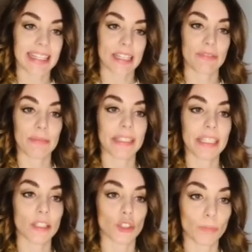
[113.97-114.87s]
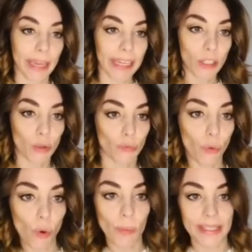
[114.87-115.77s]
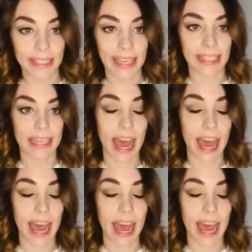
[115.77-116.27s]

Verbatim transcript: dass wir mit ihnen sprechen und worum es geht,